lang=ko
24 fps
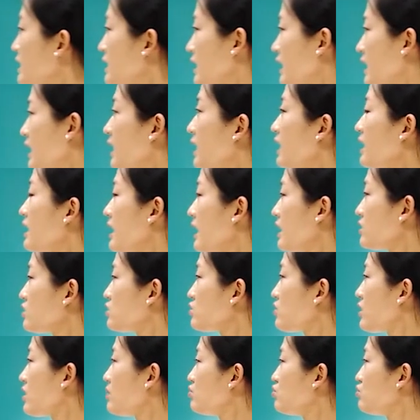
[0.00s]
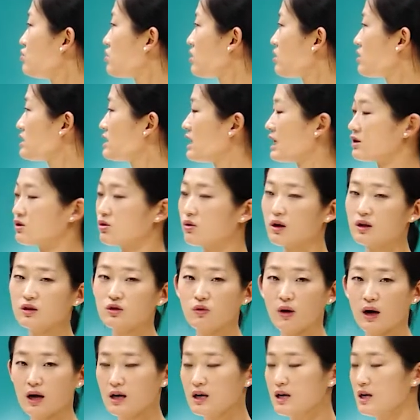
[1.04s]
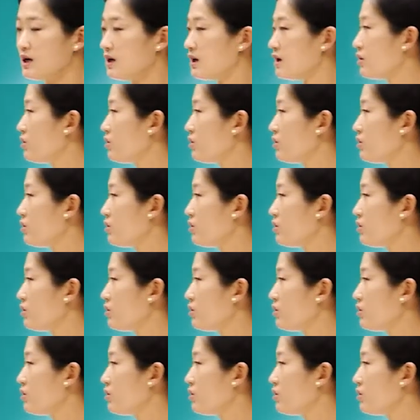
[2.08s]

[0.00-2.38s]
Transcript: 개해 약조의 문서를 작성하는 관리,